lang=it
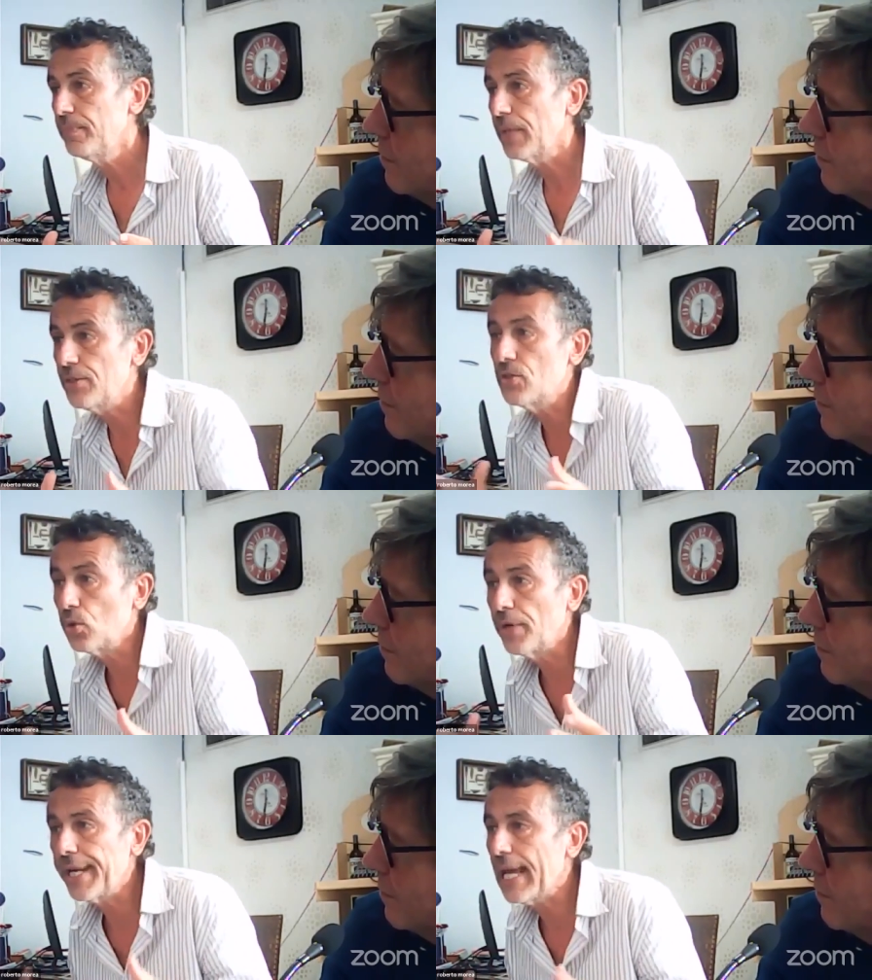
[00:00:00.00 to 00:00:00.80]
che si
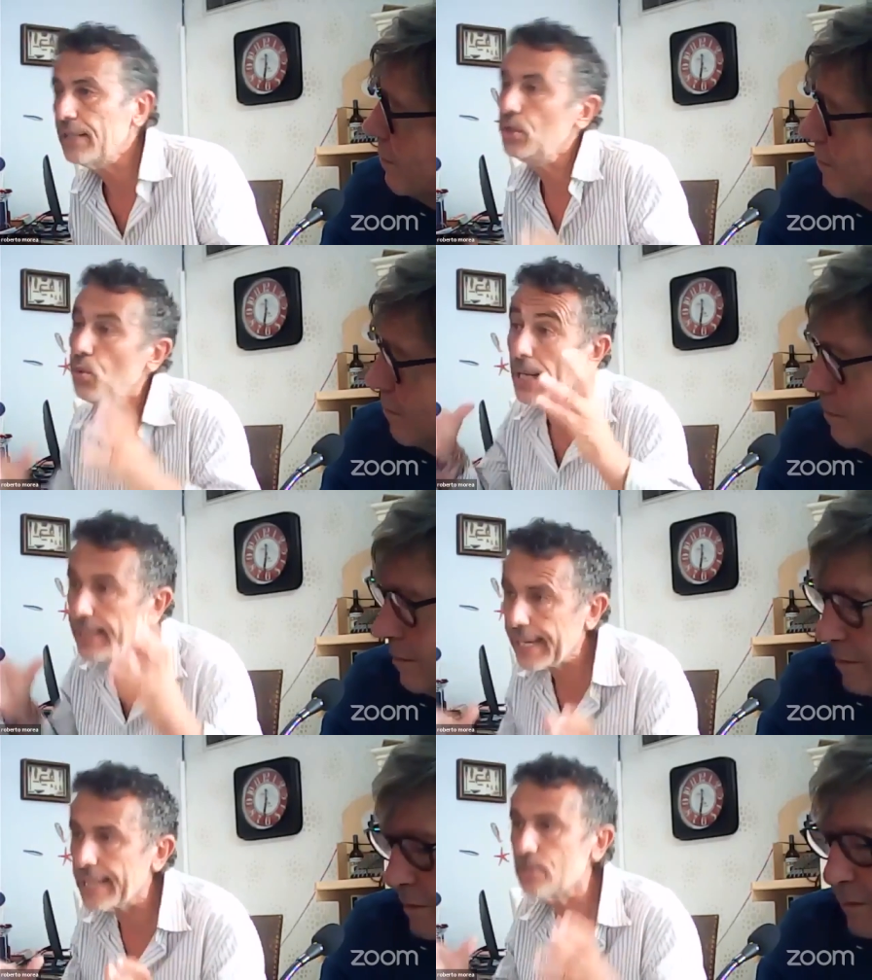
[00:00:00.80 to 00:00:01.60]
sono creati,
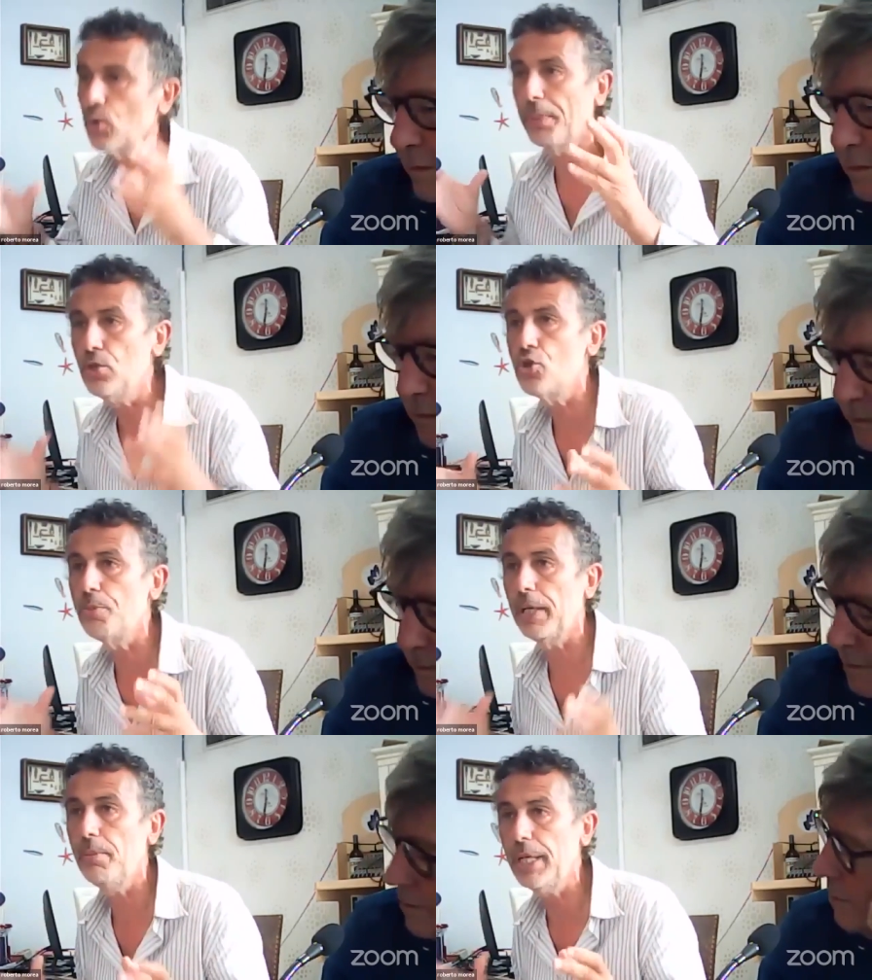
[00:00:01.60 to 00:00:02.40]
guarda caso,
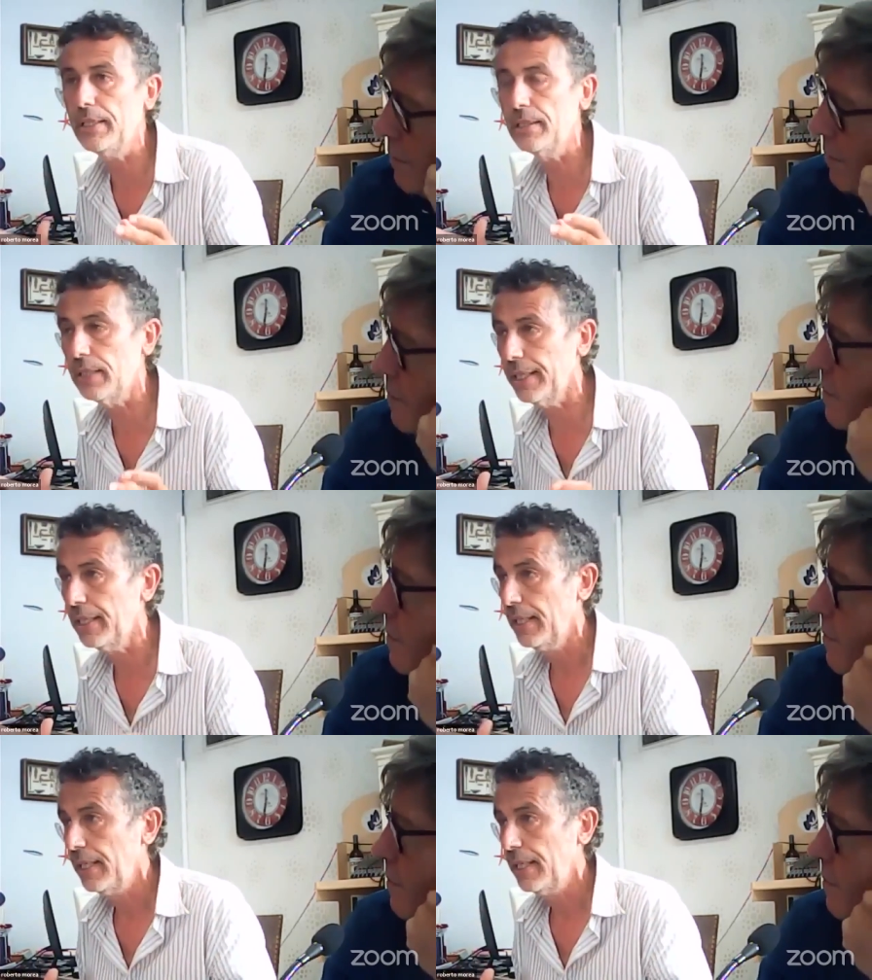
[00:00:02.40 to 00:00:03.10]
principalmente